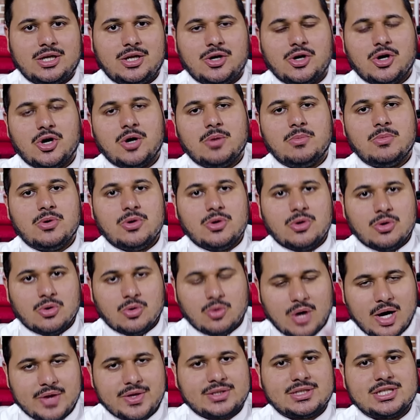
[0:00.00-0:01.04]
اليوم
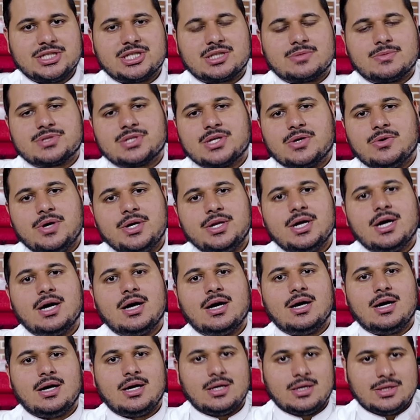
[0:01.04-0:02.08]
وهذه تجربة
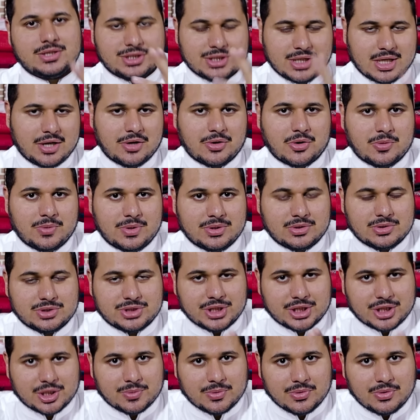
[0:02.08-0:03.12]
سويناها إن شاء الله أنكم أنتم
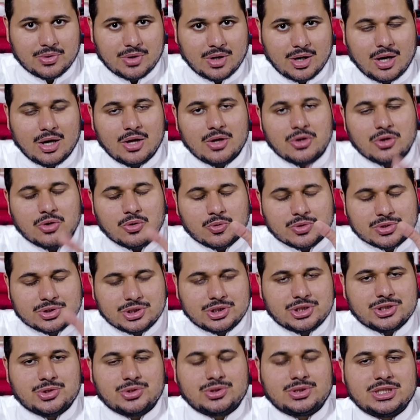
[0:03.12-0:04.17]
تجربوها
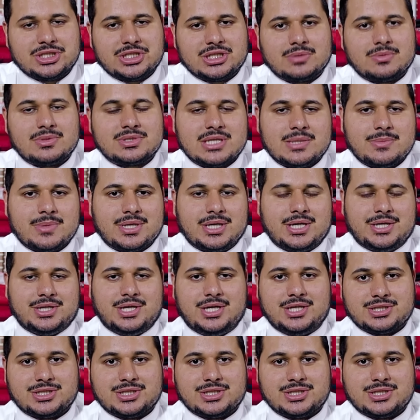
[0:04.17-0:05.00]
وتعيشوا التجربة زي ما نحن